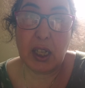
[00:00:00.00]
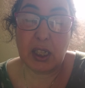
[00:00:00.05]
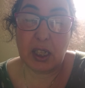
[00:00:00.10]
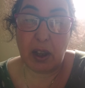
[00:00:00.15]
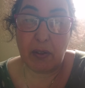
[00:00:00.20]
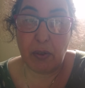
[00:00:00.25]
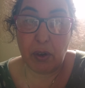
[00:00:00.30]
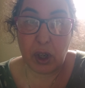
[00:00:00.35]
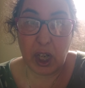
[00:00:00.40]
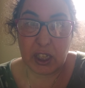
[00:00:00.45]
et
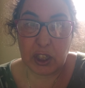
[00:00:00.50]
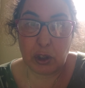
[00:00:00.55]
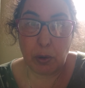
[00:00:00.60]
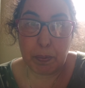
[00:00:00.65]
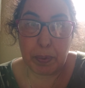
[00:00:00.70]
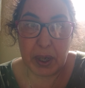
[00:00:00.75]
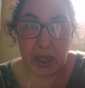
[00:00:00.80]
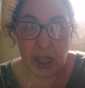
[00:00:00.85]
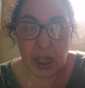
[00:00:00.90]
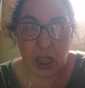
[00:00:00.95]
des avocats se
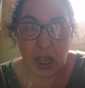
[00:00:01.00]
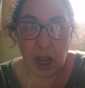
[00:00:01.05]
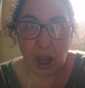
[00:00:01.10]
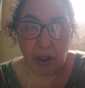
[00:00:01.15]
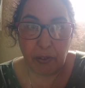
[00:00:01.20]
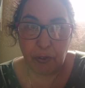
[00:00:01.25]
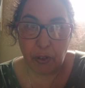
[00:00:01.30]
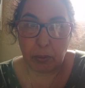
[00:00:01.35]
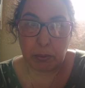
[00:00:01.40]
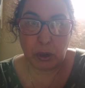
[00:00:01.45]
plaignaient de la
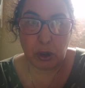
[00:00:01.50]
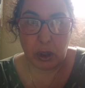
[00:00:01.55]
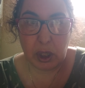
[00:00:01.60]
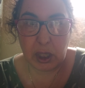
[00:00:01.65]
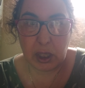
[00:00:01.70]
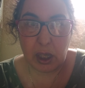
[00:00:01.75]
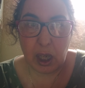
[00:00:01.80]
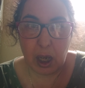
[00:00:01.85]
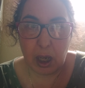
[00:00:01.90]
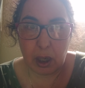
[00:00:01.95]
réforme
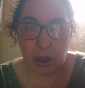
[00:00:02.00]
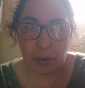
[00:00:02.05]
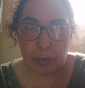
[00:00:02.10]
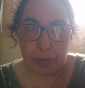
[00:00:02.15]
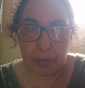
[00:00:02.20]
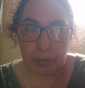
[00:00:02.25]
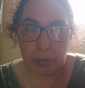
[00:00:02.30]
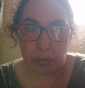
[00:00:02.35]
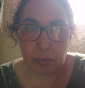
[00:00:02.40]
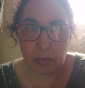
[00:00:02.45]
judiciaire.
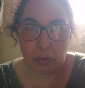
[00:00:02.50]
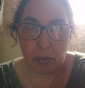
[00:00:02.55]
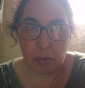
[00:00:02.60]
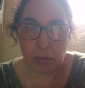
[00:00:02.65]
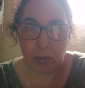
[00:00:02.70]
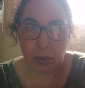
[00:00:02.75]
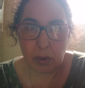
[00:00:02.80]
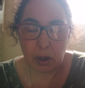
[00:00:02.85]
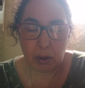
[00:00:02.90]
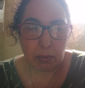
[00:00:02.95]

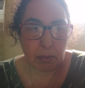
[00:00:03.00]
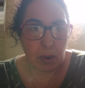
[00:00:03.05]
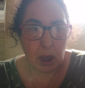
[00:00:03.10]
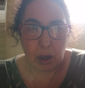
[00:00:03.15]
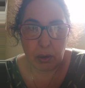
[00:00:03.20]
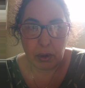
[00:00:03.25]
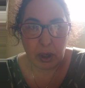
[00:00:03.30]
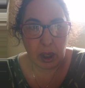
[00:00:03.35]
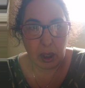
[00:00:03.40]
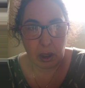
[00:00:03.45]

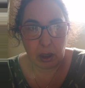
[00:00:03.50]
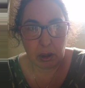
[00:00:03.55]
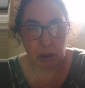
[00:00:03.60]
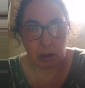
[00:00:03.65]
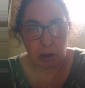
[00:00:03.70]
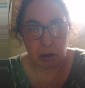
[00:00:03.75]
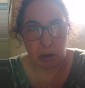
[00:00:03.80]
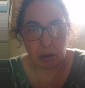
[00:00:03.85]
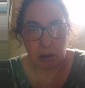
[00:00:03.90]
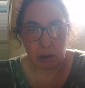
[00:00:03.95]
Ben oui.
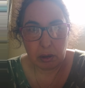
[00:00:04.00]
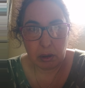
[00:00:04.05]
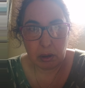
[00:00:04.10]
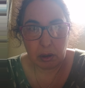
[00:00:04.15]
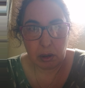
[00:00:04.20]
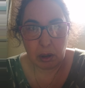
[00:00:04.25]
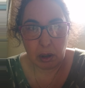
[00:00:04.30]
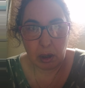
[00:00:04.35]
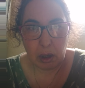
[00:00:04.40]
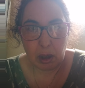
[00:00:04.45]

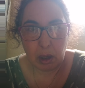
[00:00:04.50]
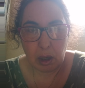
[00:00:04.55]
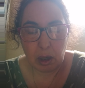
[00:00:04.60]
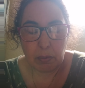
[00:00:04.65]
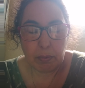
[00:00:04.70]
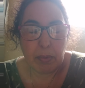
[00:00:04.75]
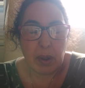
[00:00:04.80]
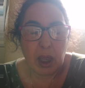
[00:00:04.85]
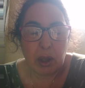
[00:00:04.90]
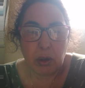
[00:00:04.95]

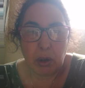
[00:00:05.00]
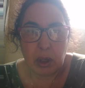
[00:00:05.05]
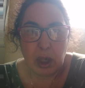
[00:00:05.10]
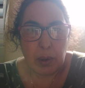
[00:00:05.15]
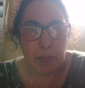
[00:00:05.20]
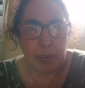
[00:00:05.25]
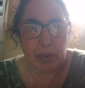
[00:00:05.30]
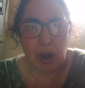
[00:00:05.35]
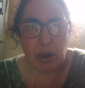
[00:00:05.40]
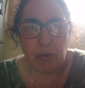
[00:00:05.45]
Mais
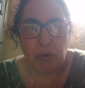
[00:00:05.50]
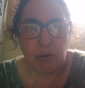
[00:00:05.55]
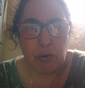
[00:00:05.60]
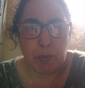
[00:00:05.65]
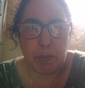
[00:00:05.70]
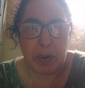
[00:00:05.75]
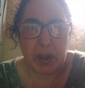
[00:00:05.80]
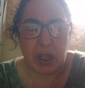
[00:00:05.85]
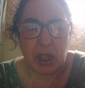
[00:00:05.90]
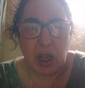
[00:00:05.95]
attendez, pourquoi vous
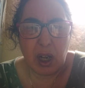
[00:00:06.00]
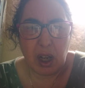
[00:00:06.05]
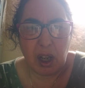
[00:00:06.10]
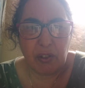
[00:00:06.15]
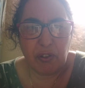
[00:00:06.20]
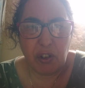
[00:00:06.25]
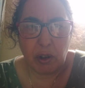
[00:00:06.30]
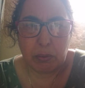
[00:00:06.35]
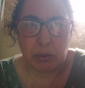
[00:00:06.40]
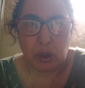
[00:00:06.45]
vous plaignez de la
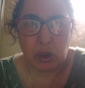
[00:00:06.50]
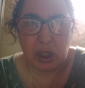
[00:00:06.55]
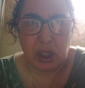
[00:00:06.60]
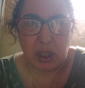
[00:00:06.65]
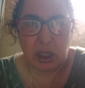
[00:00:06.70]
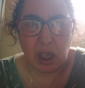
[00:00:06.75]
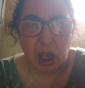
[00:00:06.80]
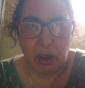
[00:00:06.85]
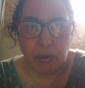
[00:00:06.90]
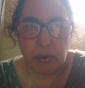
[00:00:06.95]
réforme
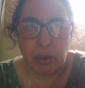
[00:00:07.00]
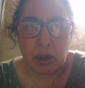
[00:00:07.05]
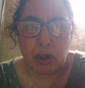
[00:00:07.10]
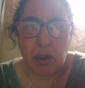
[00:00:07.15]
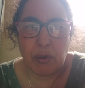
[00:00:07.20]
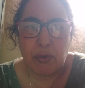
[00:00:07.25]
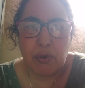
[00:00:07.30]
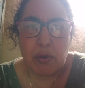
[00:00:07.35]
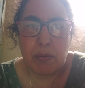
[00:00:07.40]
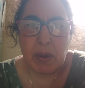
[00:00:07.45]
judiciaire vu
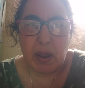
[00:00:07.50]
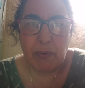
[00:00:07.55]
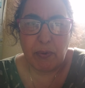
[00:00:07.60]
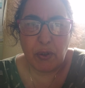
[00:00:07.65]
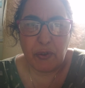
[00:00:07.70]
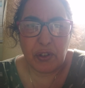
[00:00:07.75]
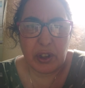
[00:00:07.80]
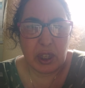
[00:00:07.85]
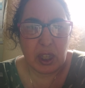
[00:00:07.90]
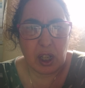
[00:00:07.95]
que vous-même
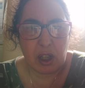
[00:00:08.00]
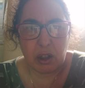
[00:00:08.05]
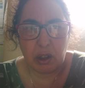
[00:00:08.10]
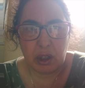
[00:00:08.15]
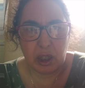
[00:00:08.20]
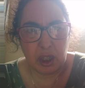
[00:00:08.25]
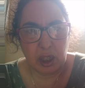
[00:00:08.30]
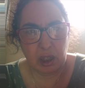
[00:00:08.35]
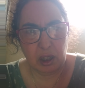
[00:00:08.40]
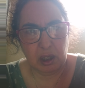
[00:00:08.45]
vous faites des
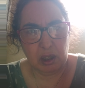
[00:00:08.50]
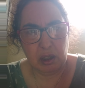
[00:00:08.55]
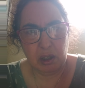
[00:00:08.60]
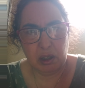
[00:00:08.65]
conneries